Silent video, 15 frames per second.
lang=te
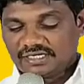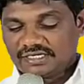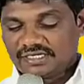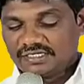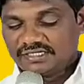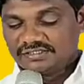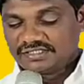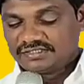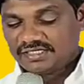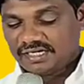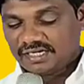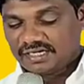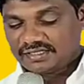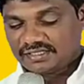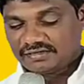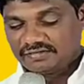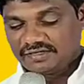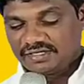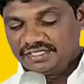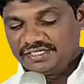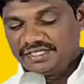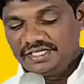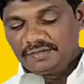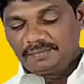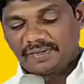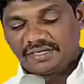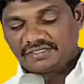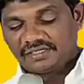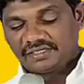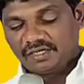ఇక్కడి నుంచి జాగ్రత్తగా ఉండండి ఈ
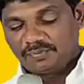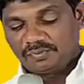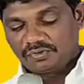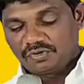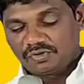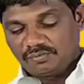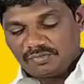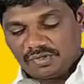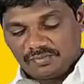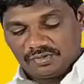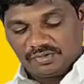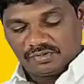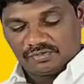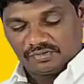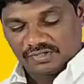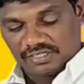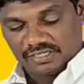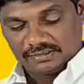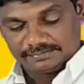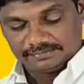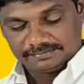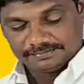పట్టణపు గుమ్మములో గుండా